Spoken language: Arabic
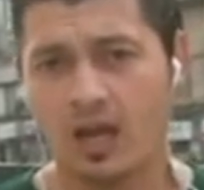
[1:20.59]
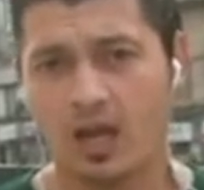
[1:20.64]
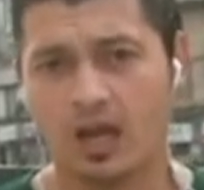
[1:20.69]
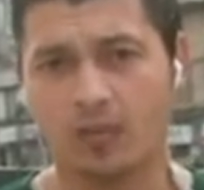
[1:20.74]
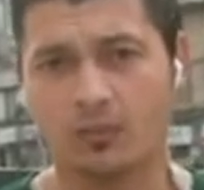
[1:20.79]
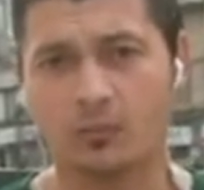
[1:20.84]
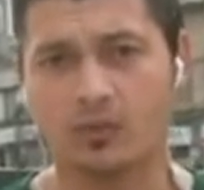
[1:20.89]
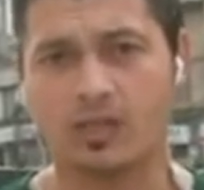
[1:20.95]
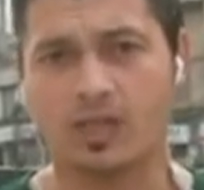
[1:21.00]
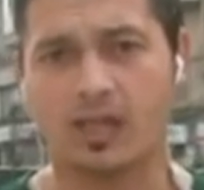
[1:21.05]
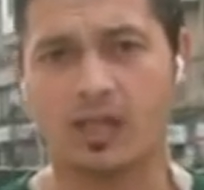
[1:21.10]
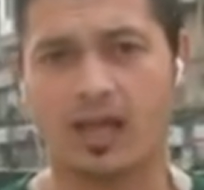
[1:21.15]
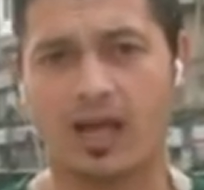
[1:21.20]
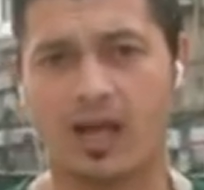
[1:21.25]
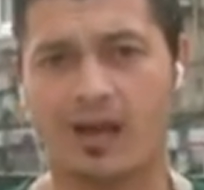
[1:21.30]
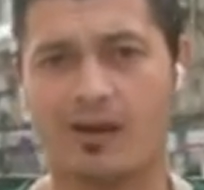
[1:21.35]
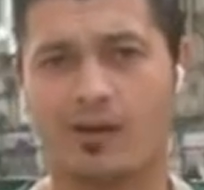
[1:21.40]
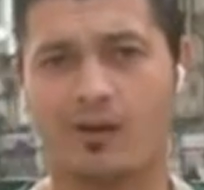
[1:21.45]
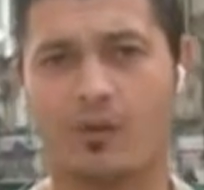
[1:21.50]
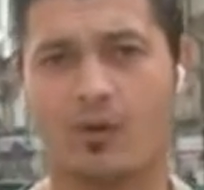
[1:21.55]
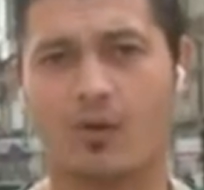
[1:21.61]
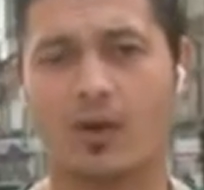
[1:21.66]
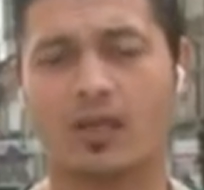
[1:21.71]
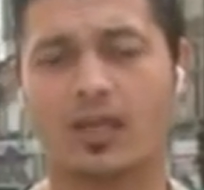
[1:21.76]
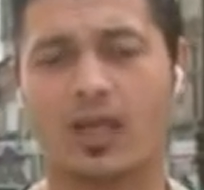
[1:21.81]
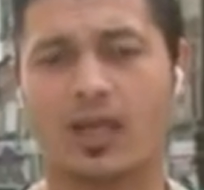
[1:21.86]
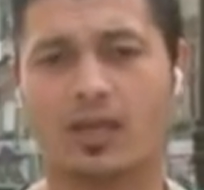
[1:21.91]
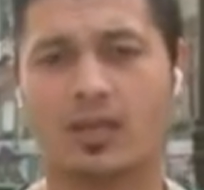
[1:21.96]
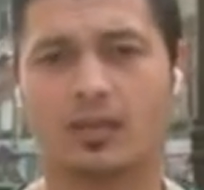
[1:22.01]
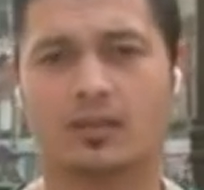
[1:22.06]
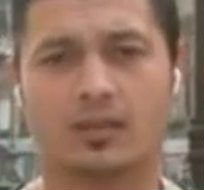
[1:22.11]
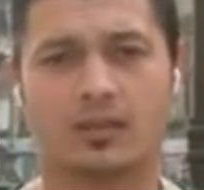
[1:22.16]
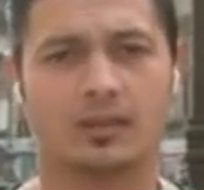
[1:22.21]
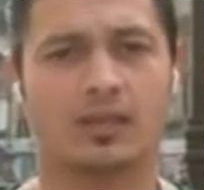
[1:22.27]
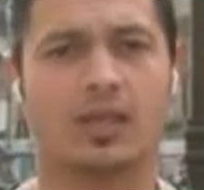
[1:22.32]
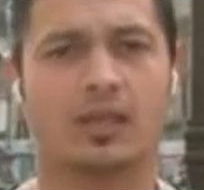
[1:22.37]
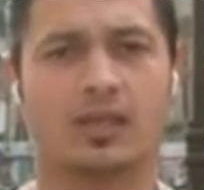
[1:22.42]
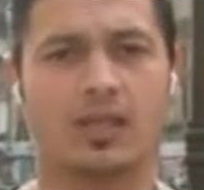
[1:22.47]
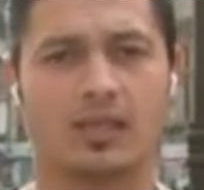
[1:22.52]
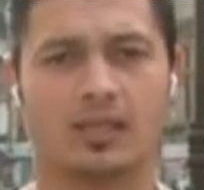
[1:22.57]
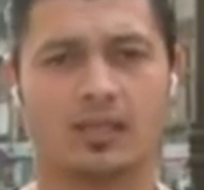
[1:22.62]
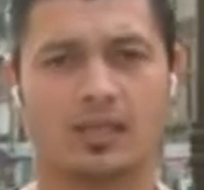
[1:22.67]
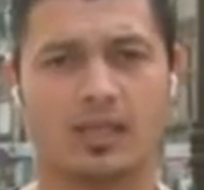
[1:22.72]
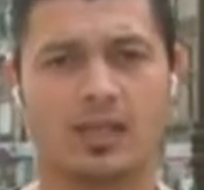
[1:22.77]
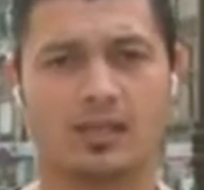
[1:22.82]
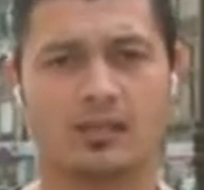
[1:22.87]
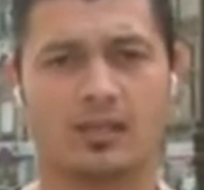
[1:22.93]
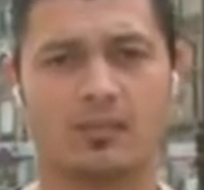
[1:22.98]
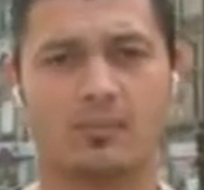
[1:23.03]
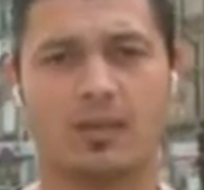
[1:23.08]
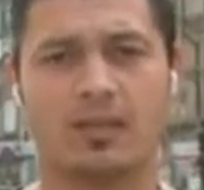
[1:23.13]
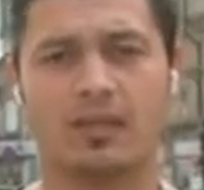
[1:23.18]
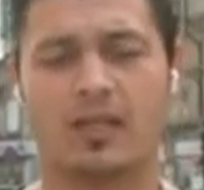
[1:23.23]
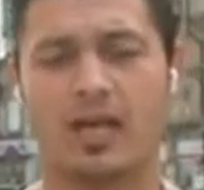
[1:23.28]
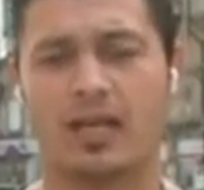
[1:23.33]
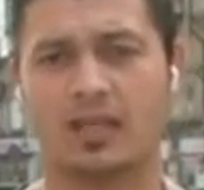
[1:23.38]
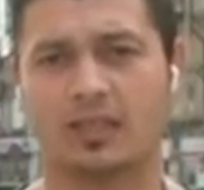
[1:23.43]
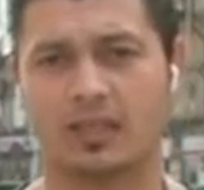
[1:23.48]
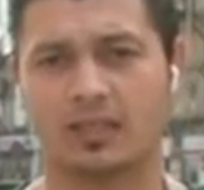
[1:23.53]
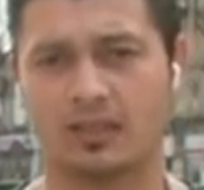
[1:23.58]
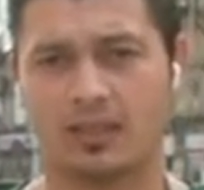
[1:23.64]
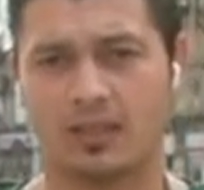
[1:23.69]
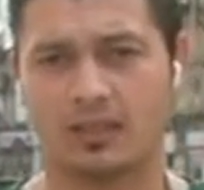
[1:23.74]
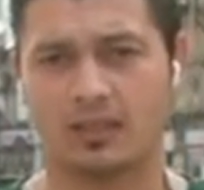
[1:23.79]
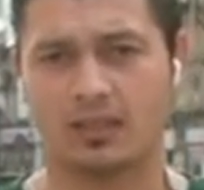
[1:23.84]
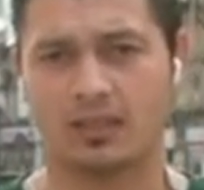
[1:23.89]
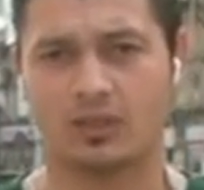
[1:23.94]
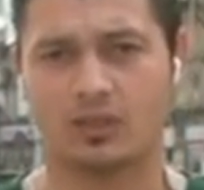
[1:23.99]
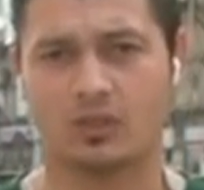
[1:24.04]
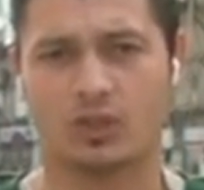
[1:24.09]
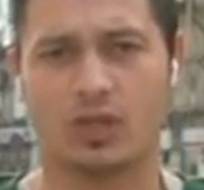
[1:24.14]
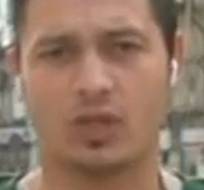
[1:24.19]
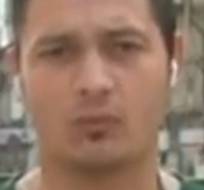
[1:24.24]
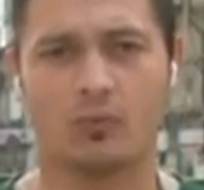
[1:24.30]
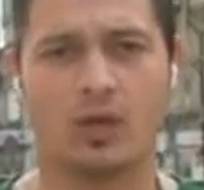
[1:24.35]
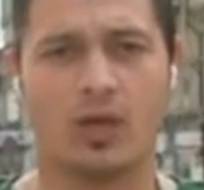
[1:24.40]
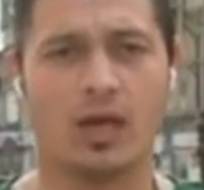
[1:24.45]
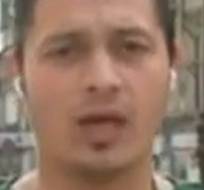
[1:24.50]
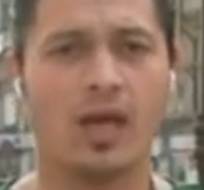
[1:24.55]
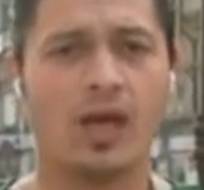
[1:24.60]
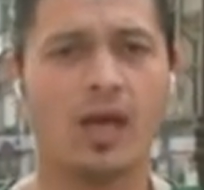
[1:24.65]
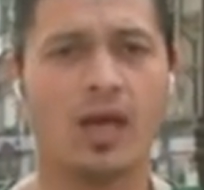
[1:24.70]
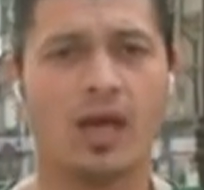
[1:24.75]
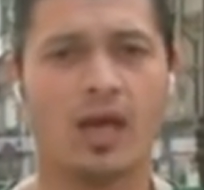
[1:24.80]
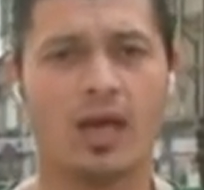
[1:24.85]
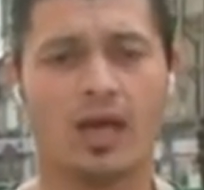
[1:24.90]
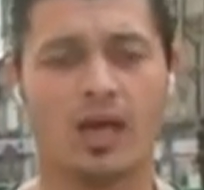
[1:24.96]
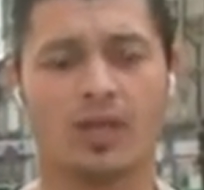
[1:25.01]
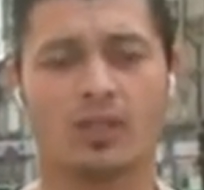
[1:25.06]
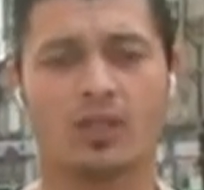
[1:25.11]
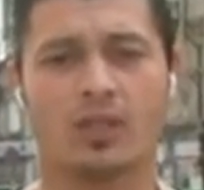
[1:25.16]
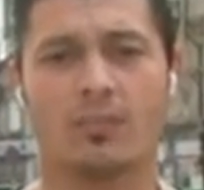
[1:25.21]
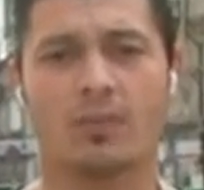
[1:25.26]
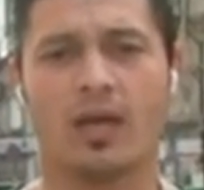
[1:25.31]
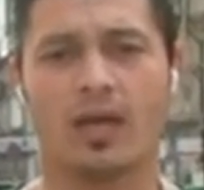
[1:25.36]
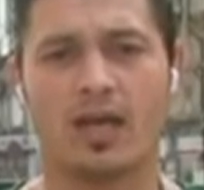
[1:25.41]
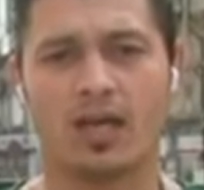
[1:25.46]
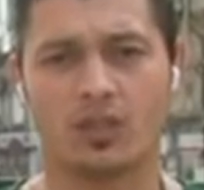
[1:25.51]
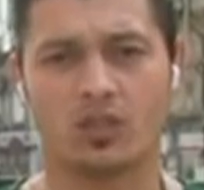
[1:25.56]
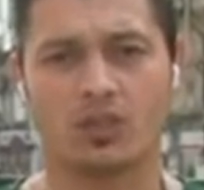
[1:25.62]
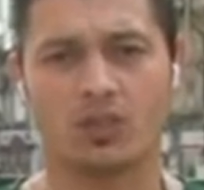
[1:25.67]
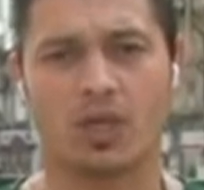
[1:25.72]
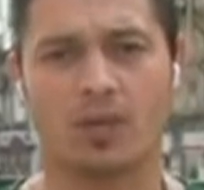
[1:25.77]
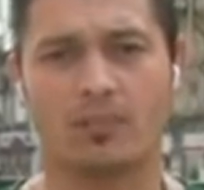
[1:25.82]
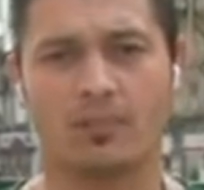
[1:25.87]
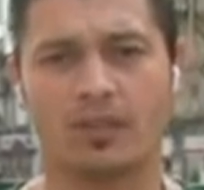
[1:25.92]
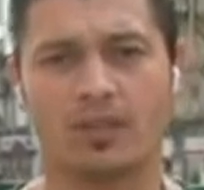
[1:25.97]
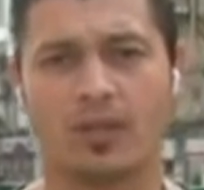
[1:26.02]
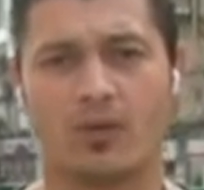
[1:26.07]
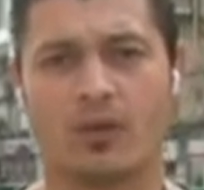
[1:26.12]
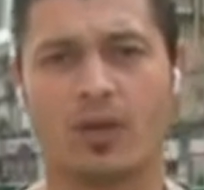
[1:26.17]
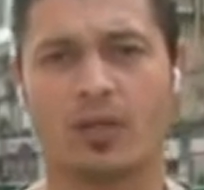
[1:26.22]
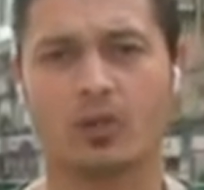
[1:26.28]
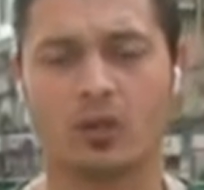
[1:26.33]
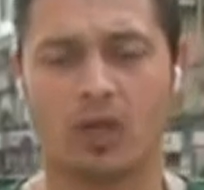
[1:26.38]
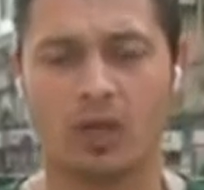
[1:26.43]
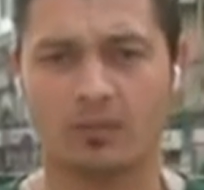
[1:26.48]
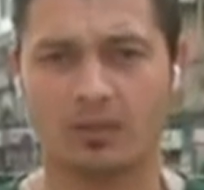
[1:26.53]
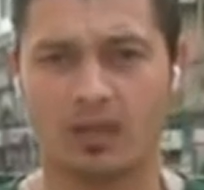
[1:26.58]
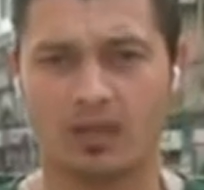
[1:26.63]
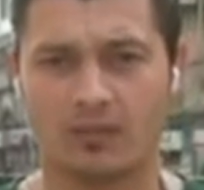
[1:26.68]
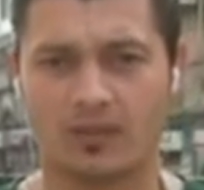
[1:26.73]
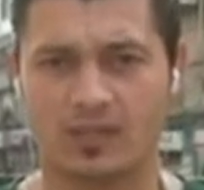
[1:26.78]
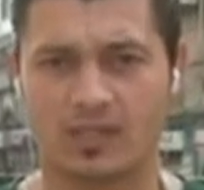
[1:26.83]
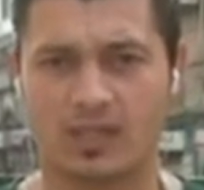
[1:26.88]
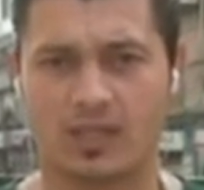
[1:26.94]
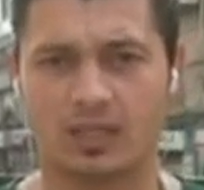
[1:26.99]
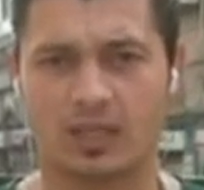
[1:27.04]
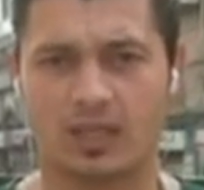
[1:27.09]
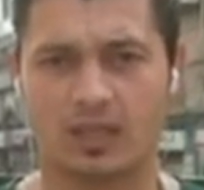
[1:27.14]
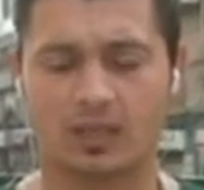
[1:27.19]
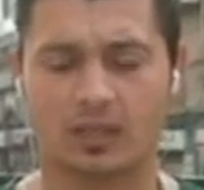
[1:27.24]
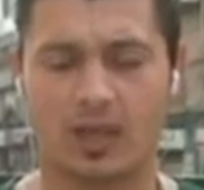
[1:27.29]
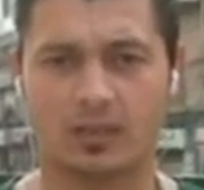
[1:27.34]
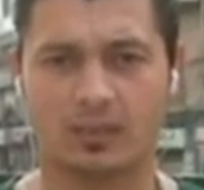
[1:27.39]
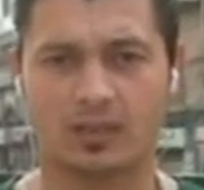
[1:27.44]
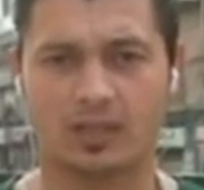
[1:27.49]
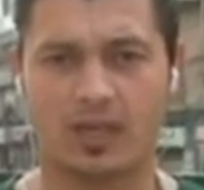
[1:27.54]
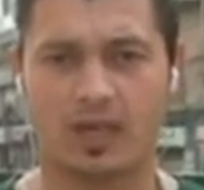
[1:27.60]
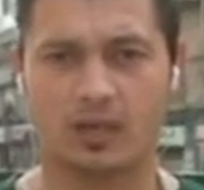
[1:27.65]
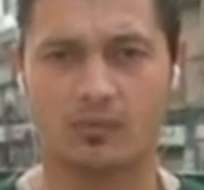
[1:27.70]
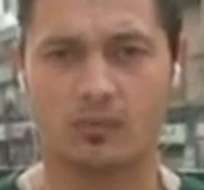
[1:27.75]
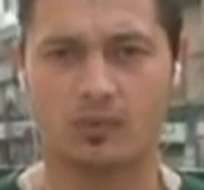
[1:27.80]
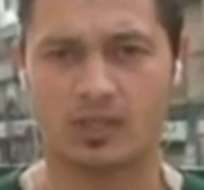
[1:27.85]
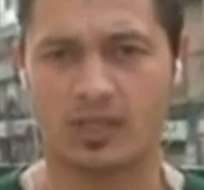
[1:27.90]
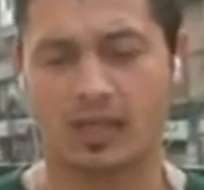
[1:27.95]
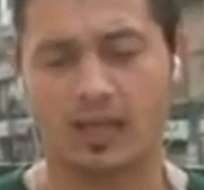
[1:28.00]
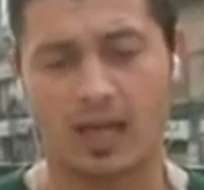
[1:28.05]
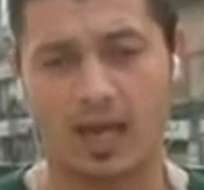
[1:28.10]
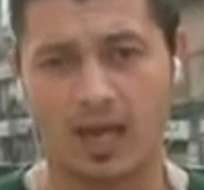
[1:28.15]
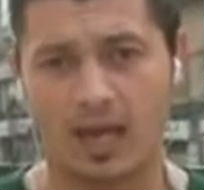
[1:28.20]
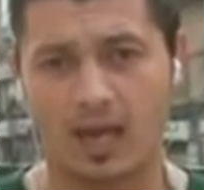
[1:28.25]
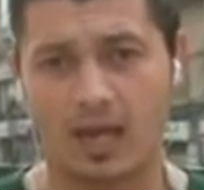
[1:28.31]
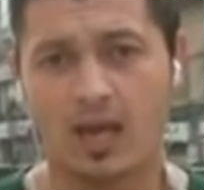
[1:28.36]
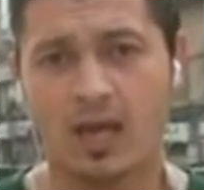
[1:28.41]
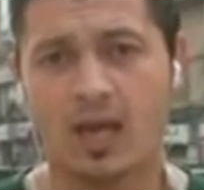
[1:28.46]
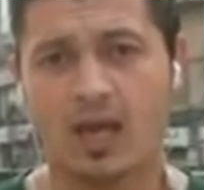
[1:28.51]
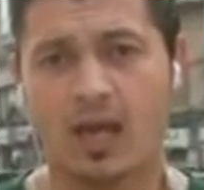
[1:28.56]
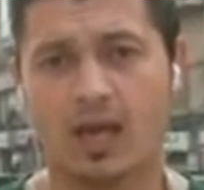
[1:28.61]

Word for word: المسلحه وواقع الاقتتال الذي يحصل بين حركه احرار الشام والجبهه الشاميه وغيرها من الفصائل الارهابيه المسلحه